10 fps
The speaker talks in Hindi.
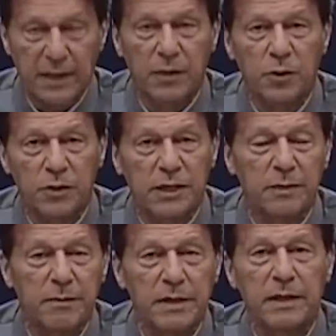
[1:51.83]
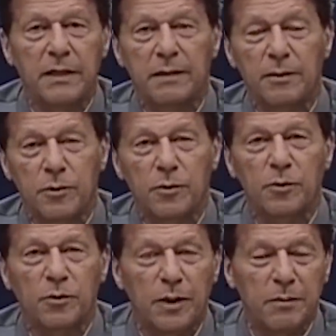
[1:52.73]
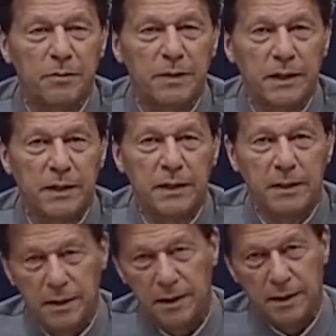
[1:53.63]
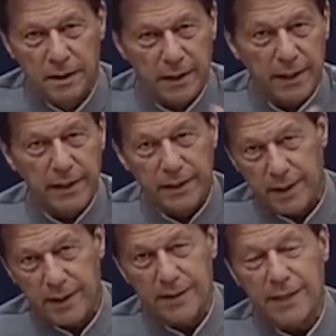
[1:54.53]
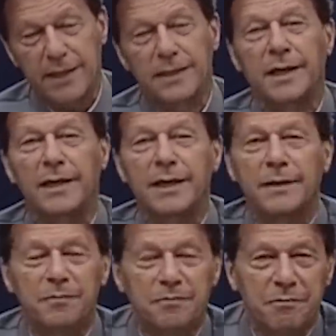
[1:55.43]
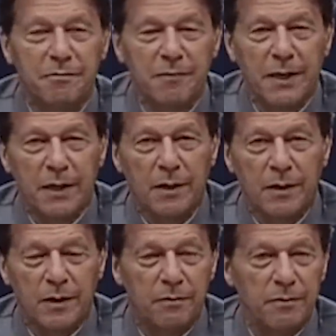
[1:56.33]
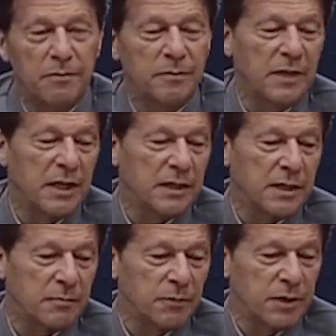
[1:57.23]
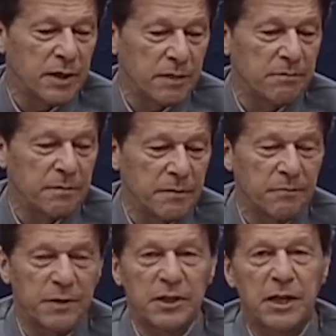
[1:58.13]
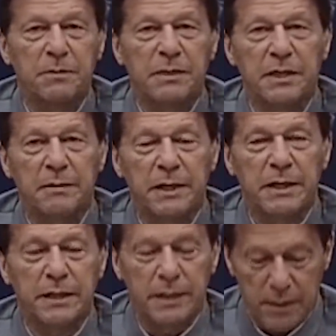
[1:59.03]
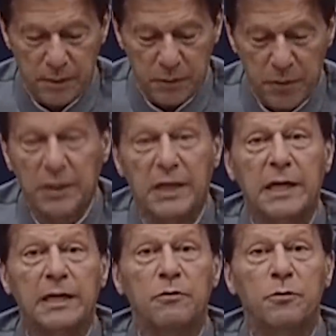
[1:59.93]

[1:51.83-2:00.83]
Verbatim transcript: एक होटल में लोगों को अब ख़रीद के ले जाया जा रहा है और जहाँ तक मुझे पंजाब की हमारे लोगों ने कहा कि वो